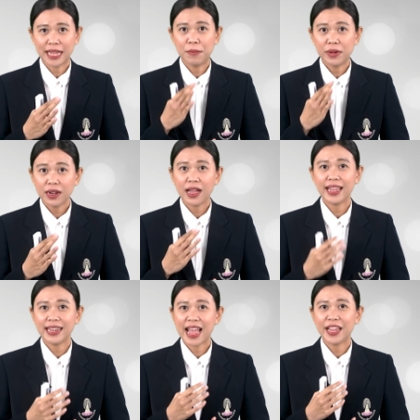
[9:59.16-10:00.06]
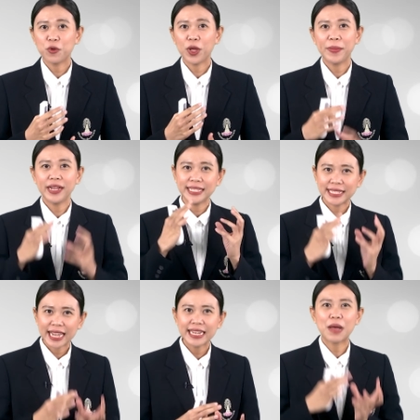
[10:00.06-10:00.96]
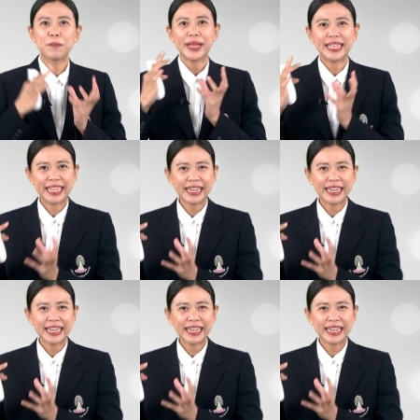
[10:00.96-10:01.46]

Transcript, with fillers: จำเรื่องให้ได้ด้วยเพื่อที่จะได้นำไป